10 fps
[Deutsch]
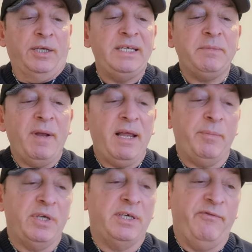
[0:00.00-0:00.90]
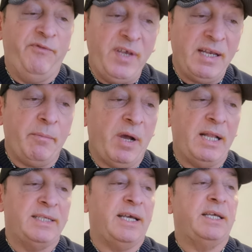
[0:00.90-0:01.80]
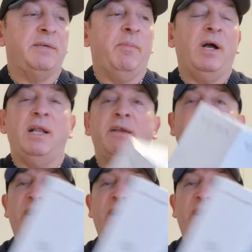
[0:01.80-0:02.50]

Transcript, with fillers: Diesmal habe ich wieder mal, sage ich mal,